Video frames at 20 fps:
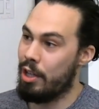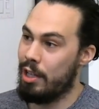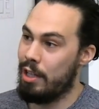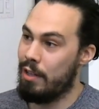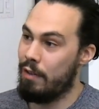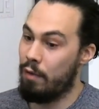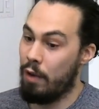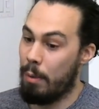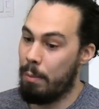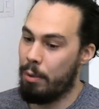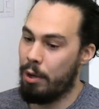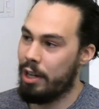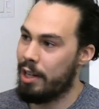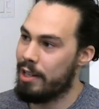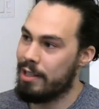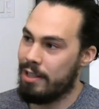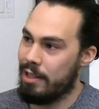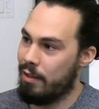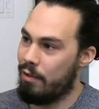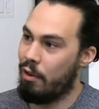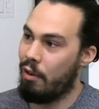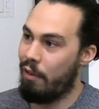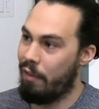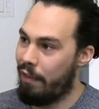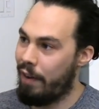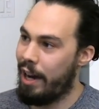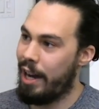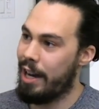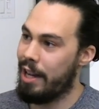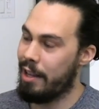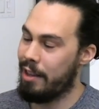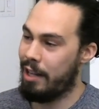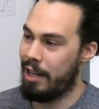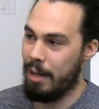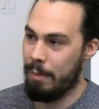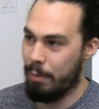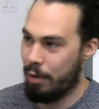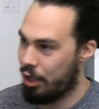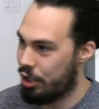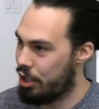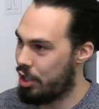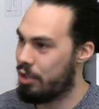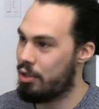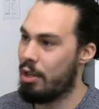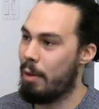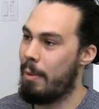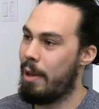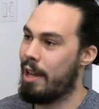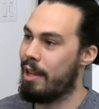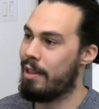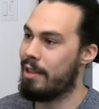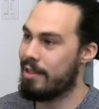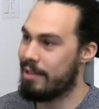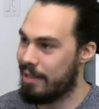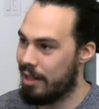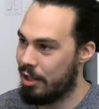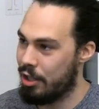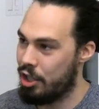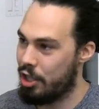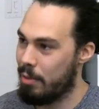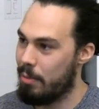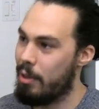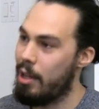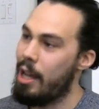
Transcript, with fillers: ne voient pas qu'est-ce qu'ils vont faire dans les prochaines semaines sans gym.